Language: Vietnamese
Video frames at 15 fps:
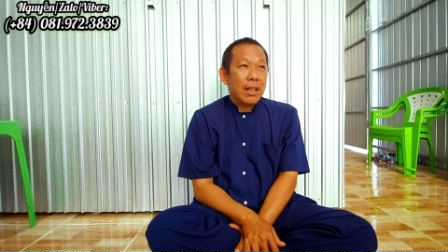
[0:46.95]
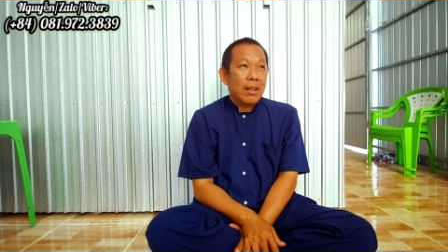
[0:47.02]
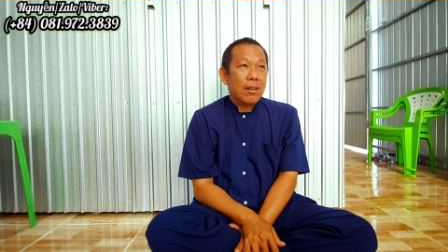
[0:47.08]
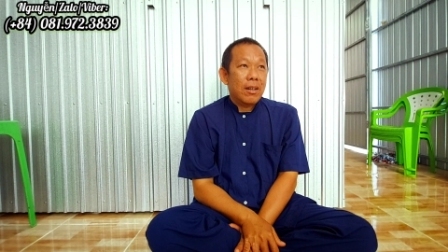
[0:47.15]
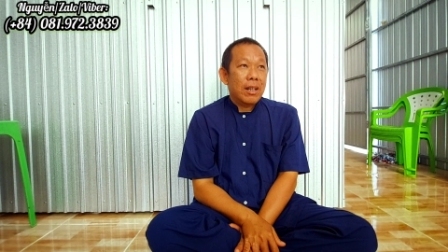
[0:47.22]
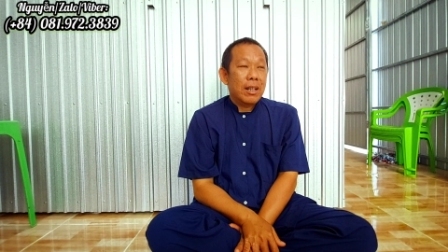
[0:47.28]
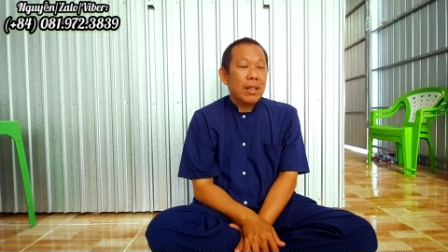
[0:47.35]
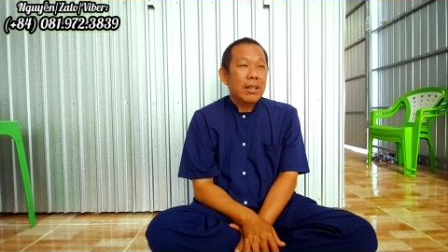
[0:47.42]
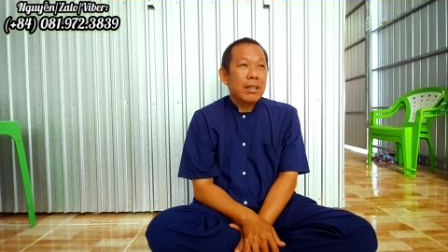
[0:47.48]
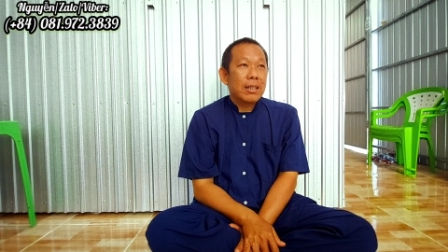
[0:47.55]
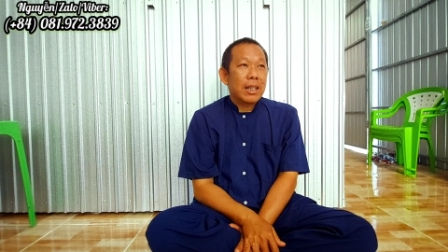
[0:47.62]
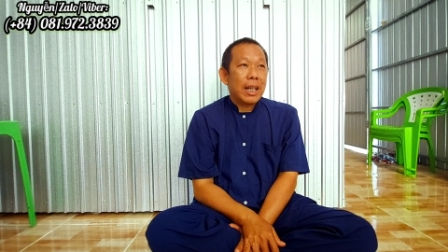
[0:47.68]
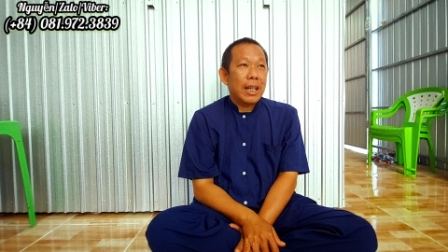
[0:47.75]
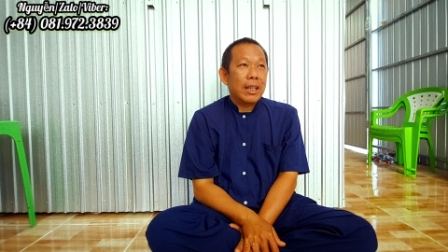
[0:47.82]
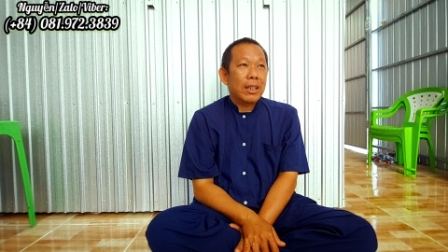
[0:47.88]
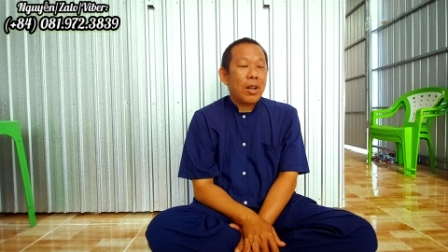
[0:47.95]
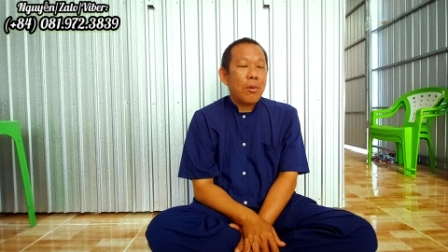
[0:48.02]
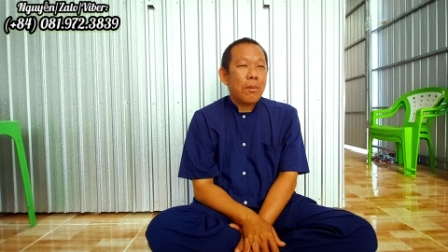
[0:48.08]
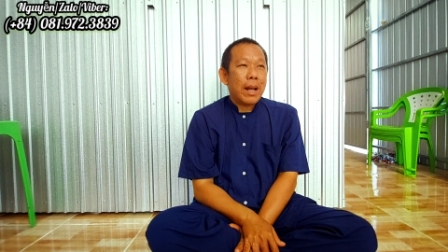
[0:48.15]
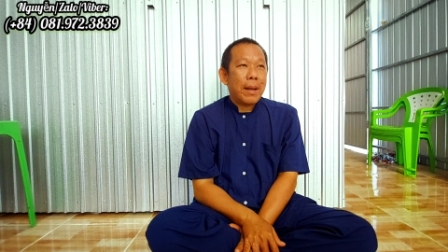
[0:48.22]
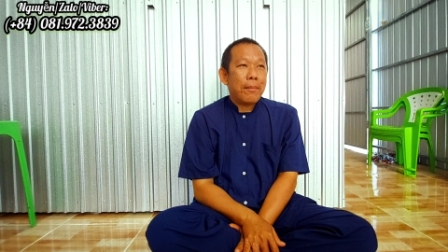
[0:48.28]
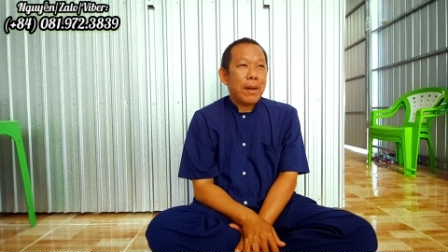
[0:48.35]
rồi lương thiện tốt
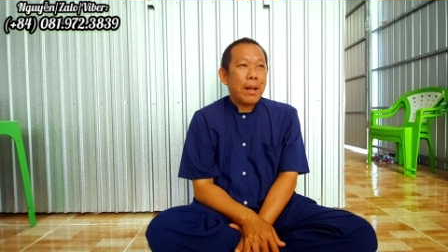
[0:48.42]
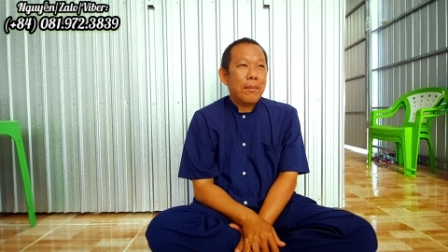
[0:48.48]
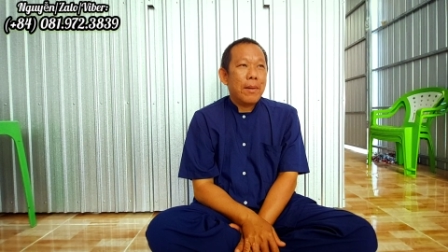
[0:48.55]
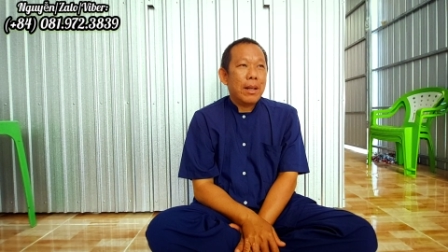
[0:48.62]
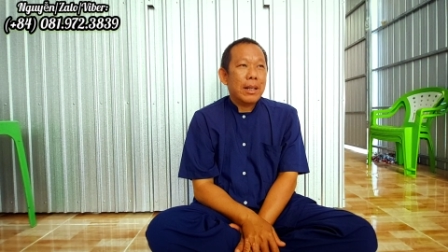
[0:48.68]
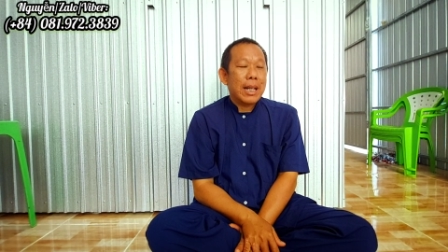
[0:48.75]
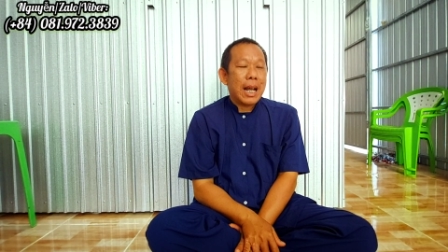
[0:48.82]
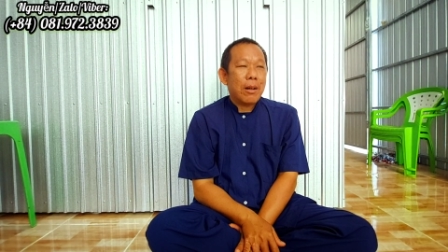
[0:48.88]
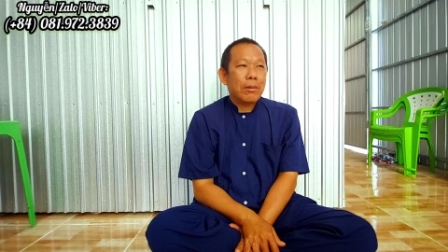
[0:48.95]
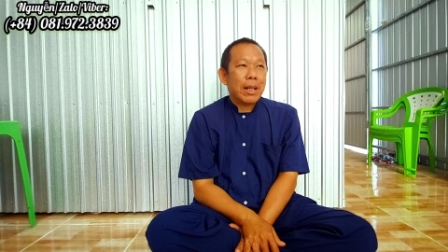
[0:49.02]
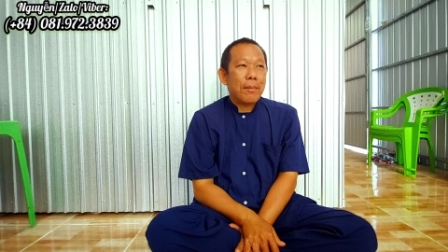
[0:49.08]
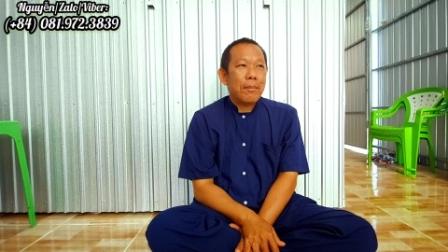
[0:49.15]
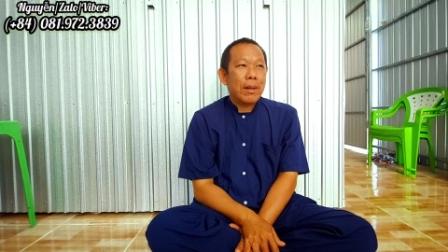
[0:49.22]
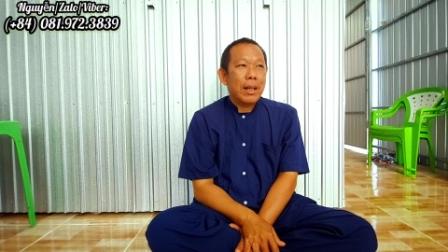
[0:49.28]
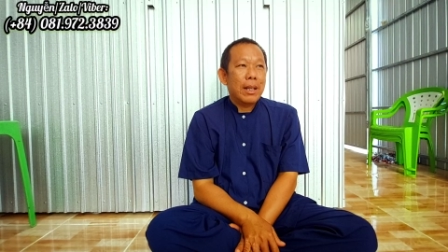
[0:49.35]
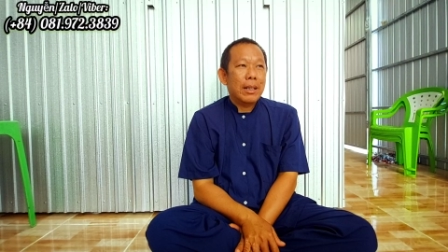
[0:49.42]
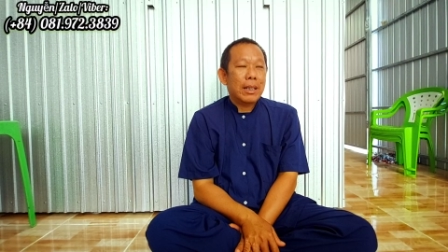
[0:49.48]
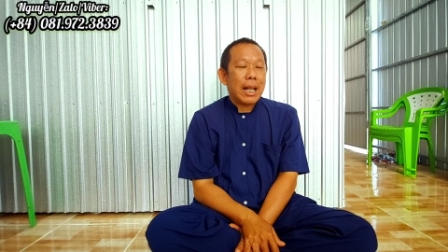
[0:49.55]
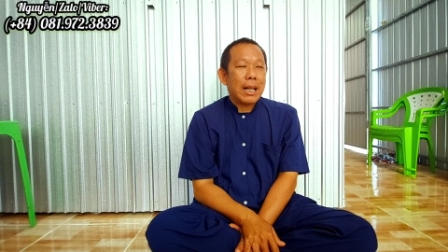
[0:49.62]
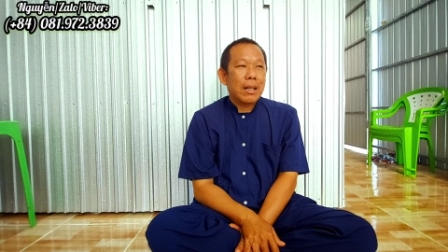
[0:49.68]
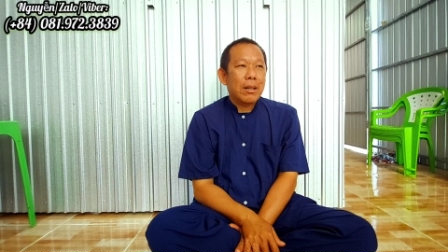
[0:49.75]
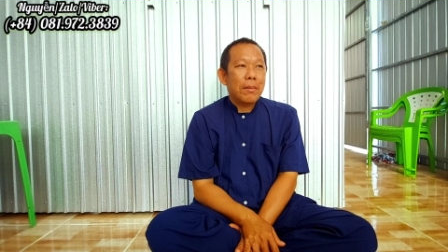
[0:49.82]
đẹp để mình trao tâm luyện
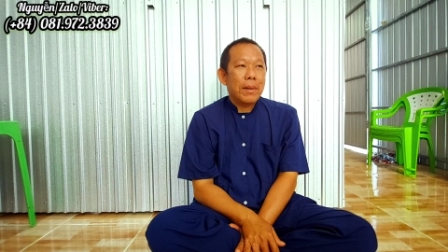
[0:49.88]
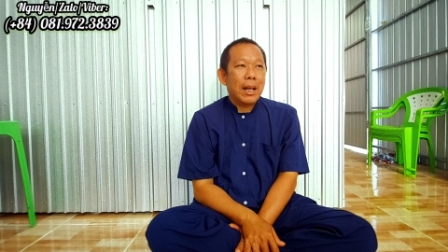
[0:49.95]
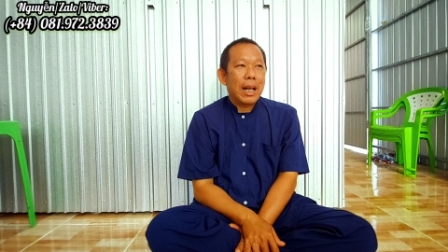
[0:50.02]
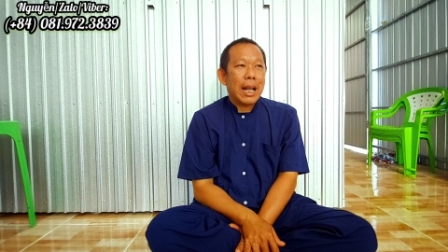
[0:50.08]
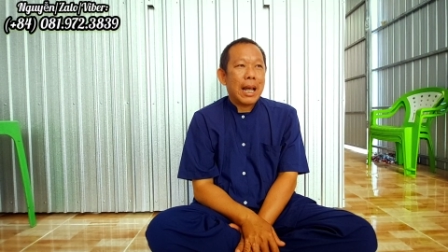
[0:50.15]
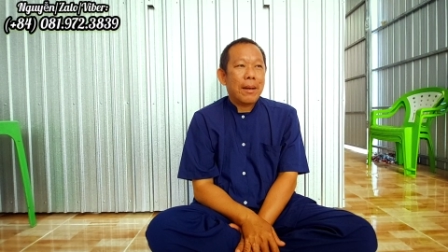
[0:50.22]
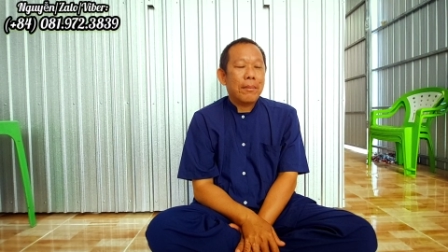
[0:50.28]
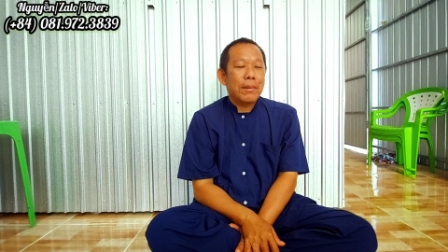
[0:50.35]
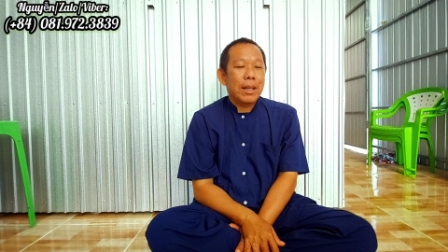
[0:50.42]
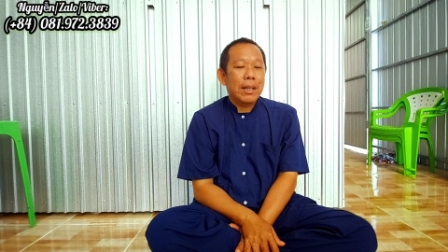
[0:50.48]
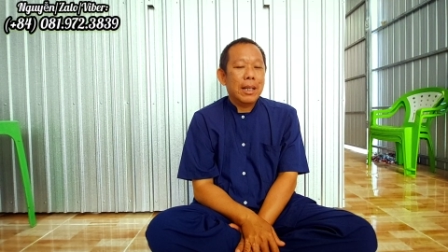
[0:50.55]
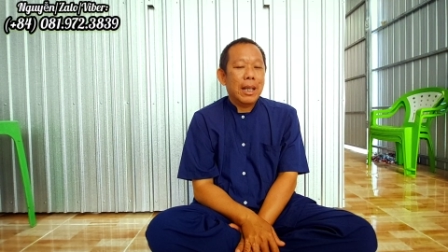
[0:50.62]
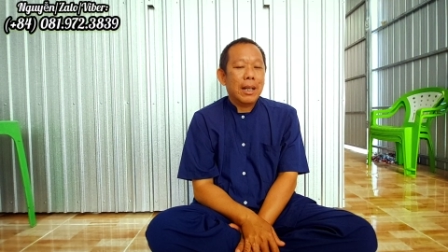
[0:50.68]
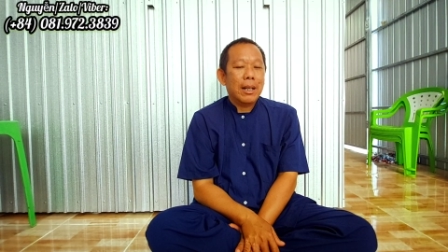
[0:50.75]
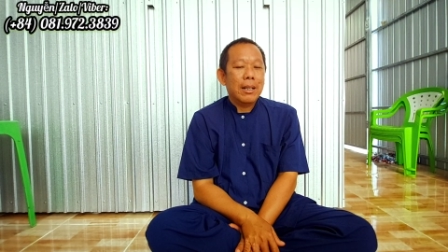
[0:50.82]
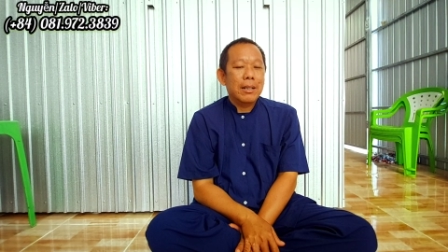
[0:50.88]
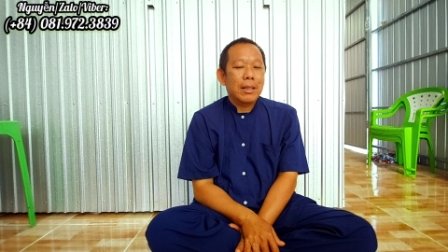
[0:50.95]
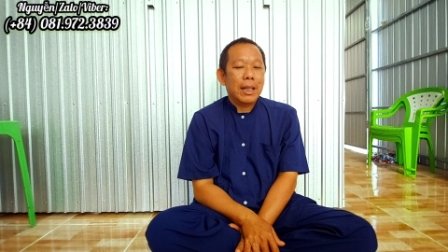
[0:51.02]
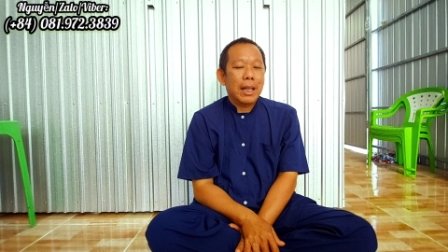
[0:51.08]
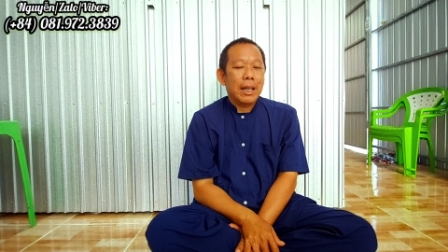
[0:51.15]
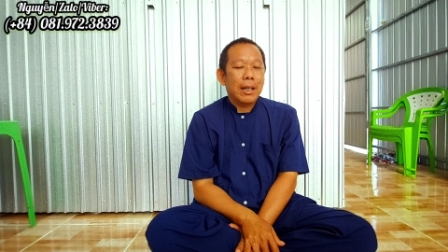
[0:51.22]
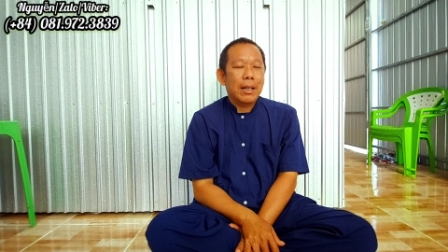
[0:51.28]
tánh rồi mình làm những việc lương
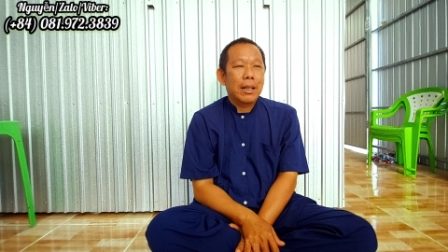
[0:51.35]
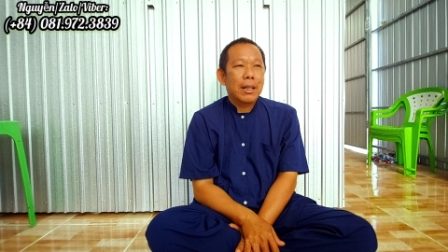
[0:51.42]
thiện